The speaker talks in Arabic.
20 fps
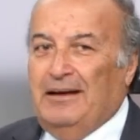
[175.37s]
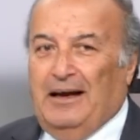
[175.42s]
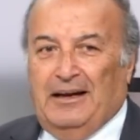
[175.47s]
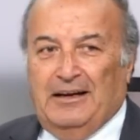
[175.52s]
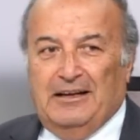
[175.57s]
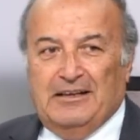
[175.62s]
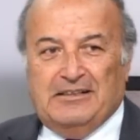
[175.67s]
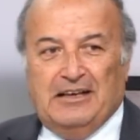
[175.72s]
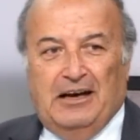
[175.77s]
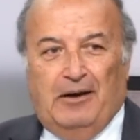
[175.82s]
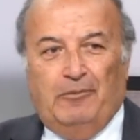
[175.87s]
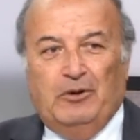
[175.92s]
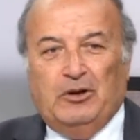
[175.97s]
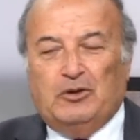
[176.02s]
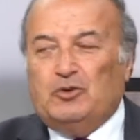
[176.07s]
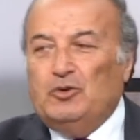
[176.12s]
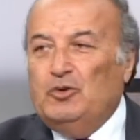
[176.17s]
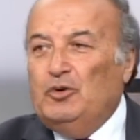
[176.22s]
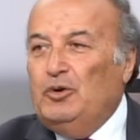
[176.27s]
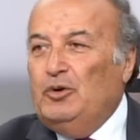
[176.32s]
يعني إذا
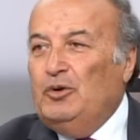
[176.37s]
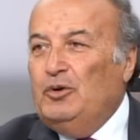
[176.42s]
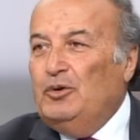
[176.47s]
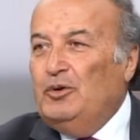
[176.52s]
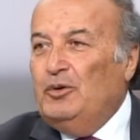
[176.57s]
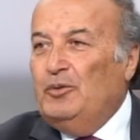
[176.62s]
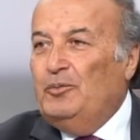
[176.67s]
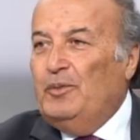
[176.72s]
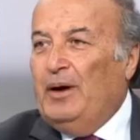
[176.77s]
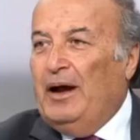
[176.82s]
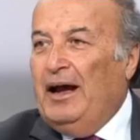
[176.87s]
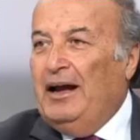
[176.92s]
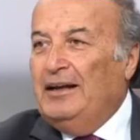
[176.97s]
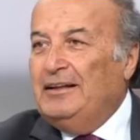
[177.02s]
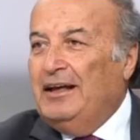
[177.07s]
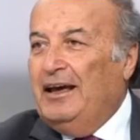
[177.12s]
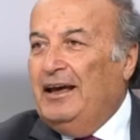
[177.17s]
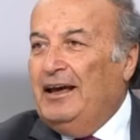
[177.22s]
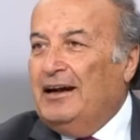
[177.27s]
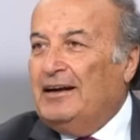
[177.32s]
عملته مع
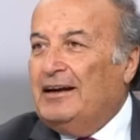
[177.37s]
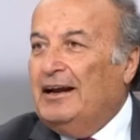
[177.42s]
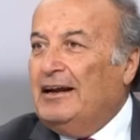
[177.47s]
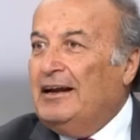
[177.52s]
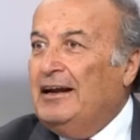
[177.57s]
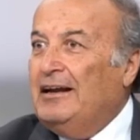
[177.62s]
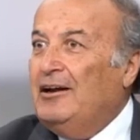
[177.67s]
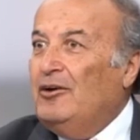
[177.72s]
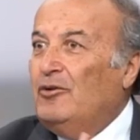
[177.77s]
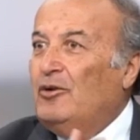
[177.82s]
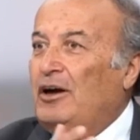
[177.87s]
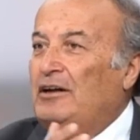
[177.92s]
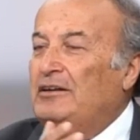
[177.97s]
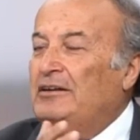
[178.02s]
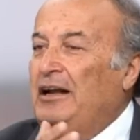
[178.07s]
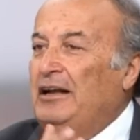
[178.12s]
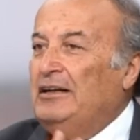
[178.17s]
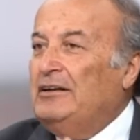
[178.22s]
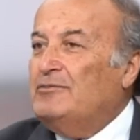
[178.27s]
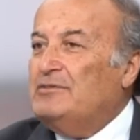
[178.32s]
هيدا هيك لكن لو
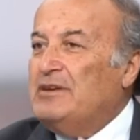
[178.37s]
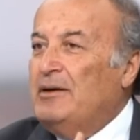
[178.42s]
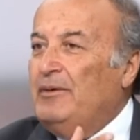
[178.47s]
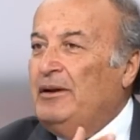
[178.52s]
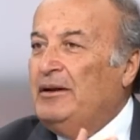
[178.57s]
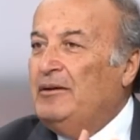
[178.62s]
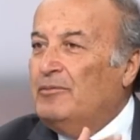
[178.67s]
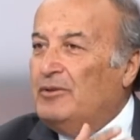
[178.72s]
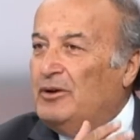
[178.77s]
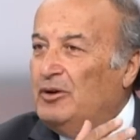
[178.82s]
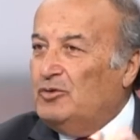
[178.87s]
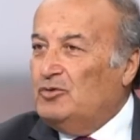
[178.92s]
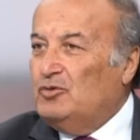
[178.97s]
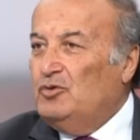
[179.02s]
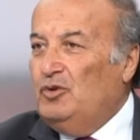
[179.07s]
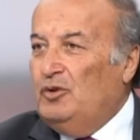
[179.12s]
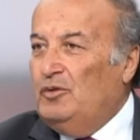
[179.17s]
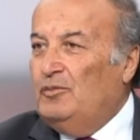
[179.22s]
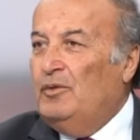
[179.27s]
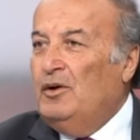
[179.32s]
نحن بزمن ام
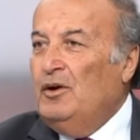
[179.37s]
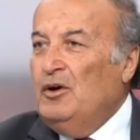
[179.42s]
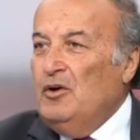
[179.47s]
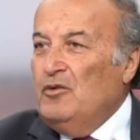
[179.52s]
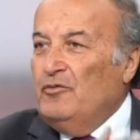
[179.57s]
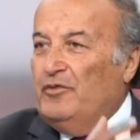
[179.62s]
كلثوم